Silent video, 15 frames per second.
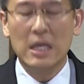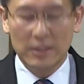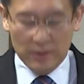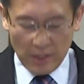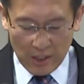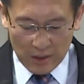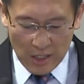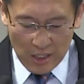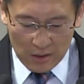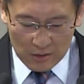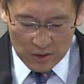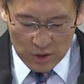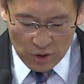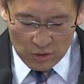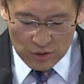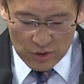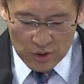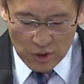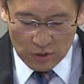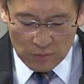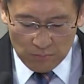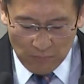내게는
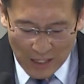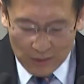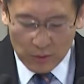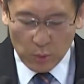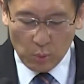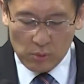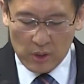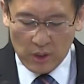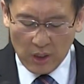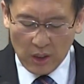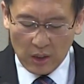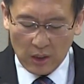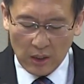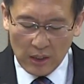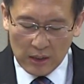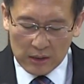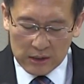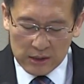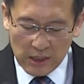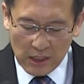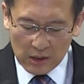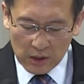천천만 돌리니
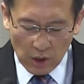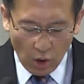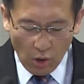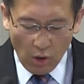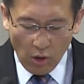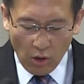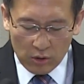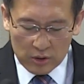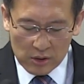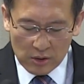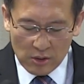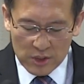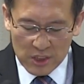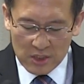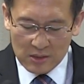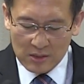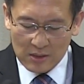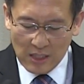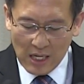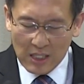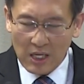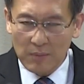그의 더 얻을 것이
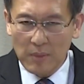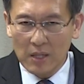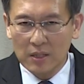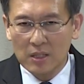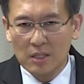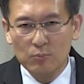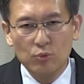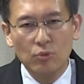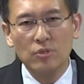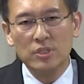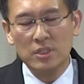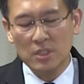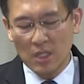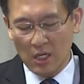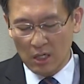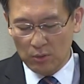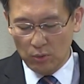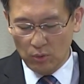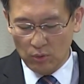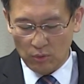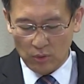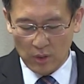나라밖에 무엇이냐
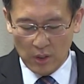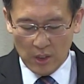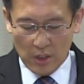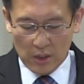하고